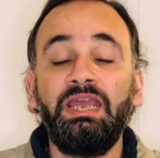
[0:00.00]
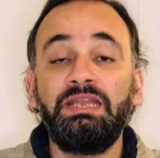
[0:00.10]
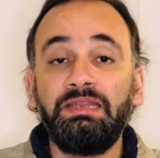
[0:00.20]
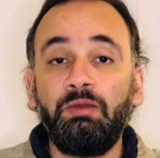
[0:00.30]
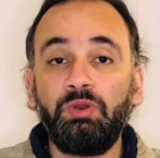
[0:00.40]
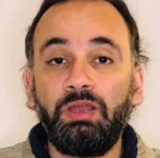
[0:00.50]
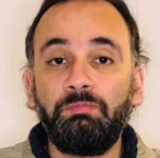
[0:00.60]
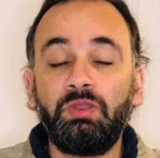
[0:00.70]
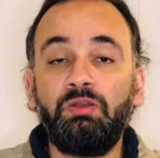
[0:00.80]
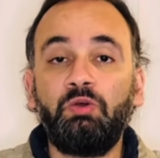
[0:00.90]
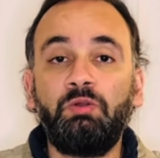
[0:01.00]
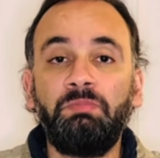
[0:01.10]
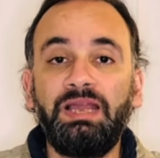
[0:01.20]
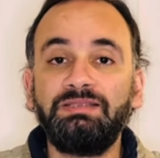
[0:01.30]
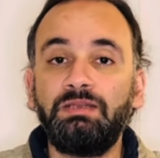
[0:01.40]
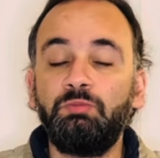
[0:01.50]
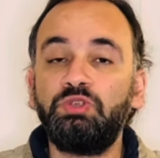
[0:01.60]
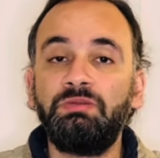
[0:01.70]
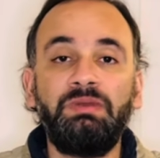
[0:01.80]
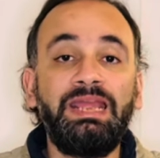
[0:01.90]
لدوري ابطال اوروبا هذا
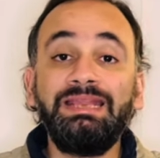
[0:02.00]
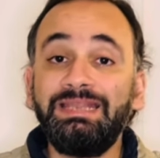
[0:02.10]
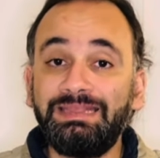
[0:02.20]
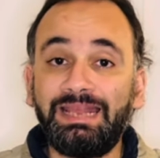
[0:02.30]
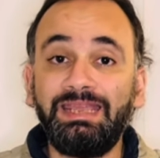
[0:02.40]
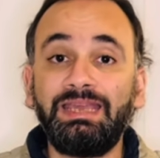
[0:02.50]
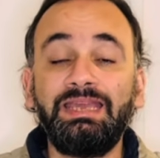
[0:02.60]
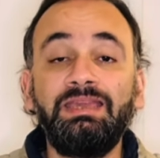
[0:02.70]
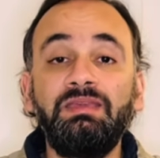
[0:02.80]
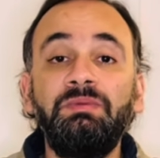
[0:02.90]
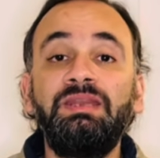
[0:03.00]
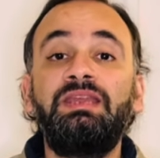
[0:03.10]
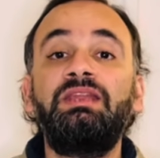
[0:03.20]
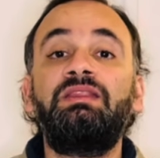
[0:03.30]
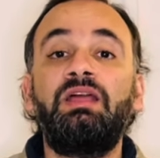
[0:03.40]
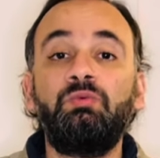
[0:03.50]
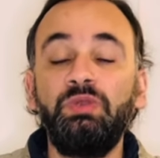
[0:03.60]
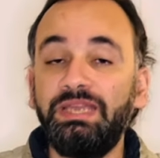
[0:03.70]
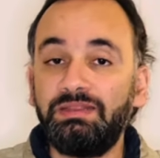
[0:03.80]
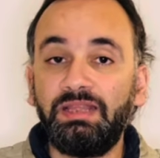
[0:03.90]
الموسم لان التاريخ الكبير جدا
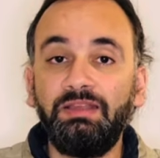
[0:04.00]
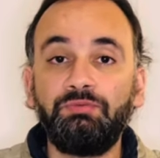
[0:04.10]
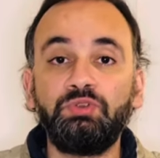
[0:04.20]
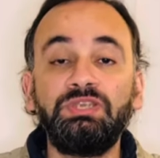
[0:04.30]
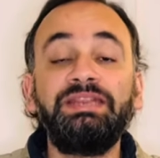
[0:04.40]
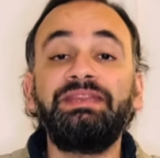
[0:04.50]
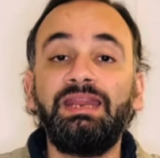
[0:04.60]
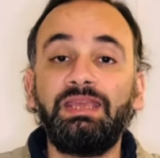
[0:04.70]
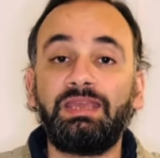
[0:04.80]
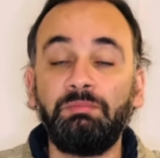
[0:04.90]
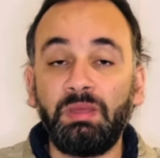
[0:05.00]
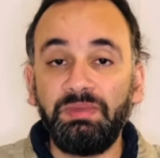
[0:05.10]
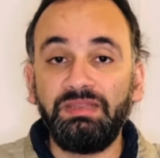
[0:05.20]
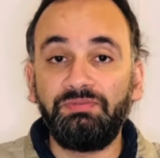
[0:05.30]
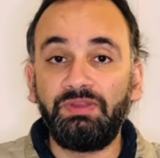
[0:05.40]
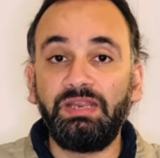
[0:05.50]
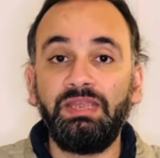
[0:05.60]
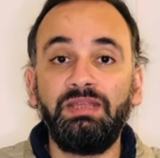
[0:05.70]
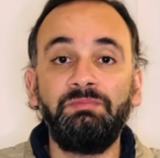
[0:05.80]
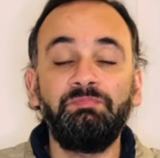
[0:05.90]
والتنافس التاريخي ما بين الفريقين